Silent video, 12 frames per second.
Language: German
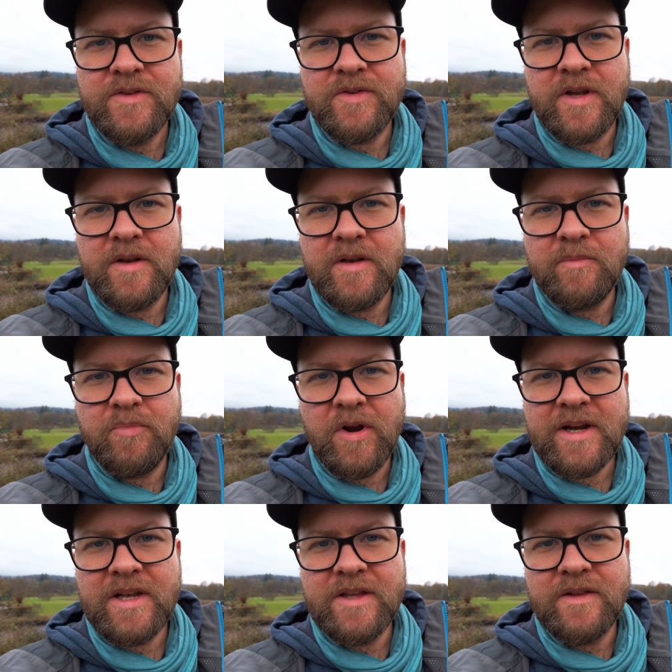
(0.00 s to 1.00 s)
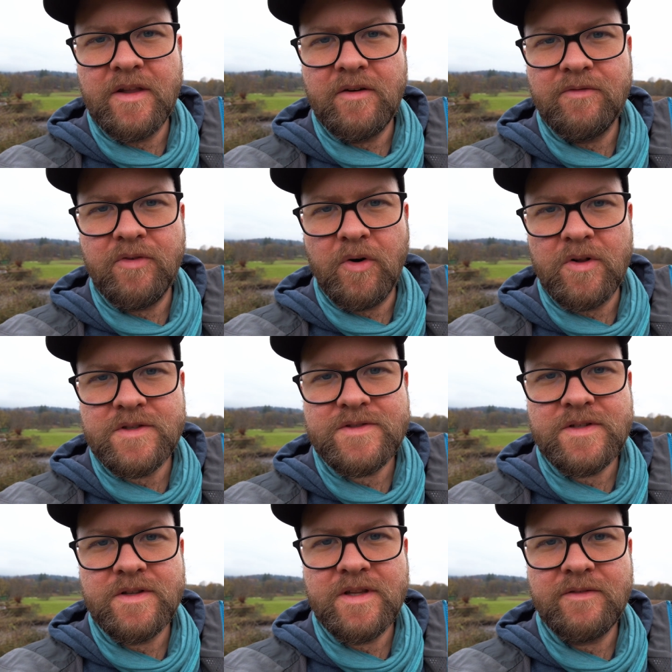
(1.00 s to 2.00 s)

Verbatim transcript: zu den Bracklin Falls,